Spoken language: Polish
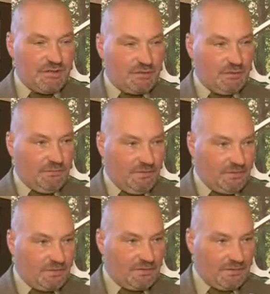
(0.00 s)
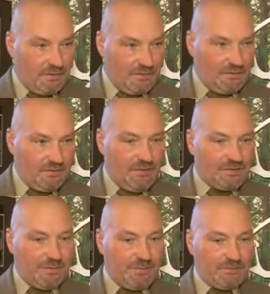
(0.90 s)
Dziecko widząc y,
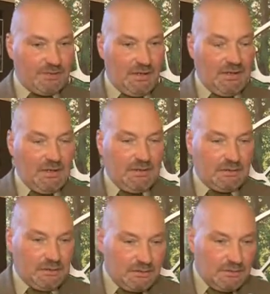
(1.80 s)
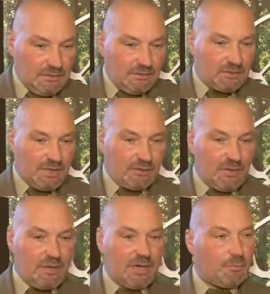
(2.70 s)
zwierzę, prawda, y, no,
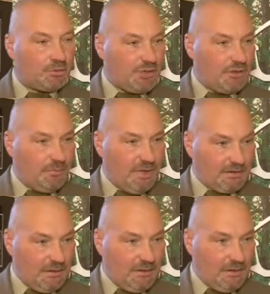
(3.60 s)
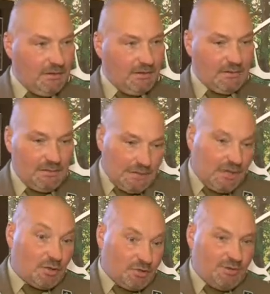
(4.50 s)
traktuje go jak młodszego brata, y,
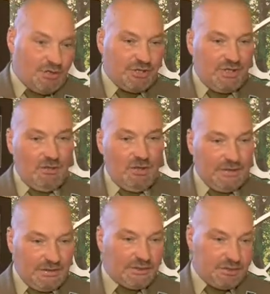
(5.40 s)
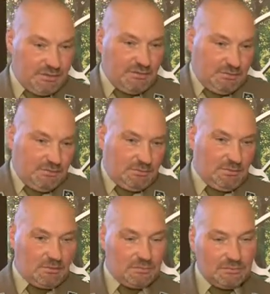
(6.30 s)
jakiegoś mniejszego, ale też
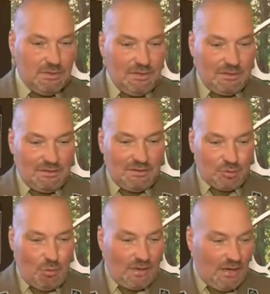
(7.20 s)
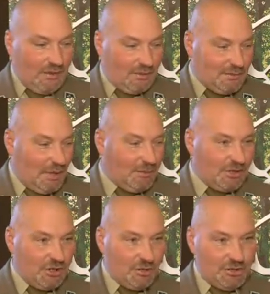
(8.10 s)
no, członka jakby
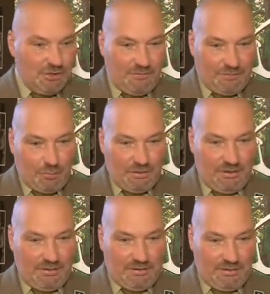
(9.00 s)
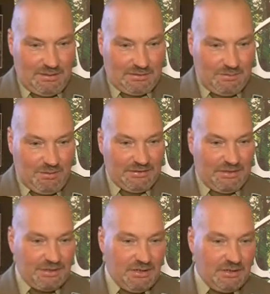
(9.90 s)
naszej rodziny wspólnej na tej
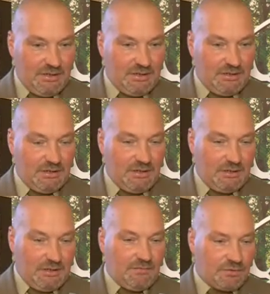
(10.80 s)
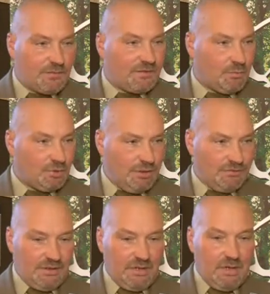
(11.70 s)
planecie i nie, nie wyrządza mu
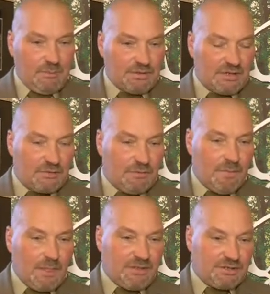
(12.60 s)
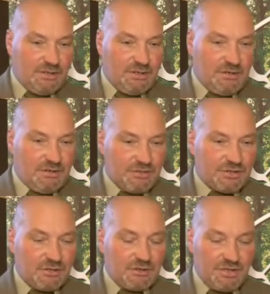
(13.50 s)
krzywdy. Ponadto jeżeli
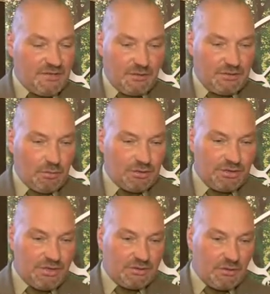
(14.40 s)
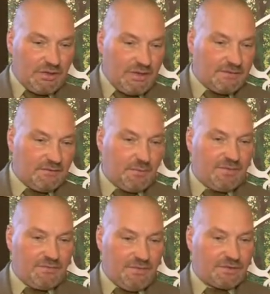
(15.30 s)
zwierzę, dziecko nauczy się tolerancji
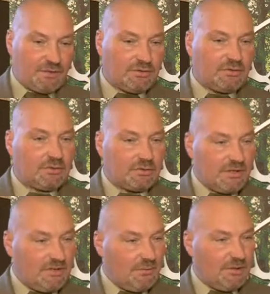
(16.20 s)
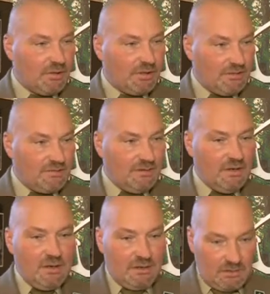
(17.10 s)
wobec zwierząt, to tej samej tolerancji
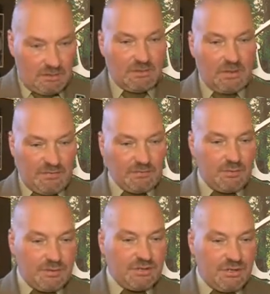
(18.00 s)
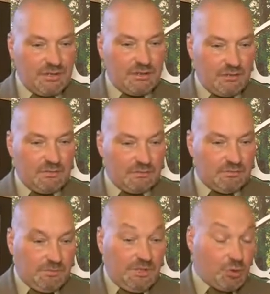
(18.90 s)
na pewno będzie,
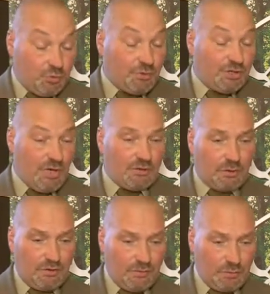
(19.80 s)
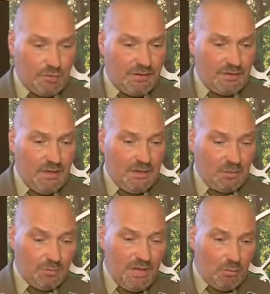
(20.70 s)
będzie już później jako dorosły człowiek
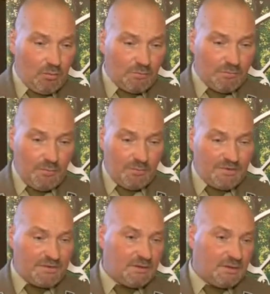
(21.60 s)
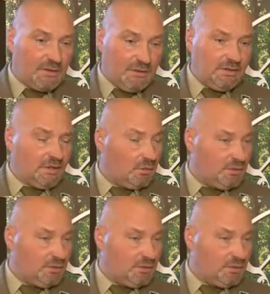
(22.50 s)
umiało wobec innych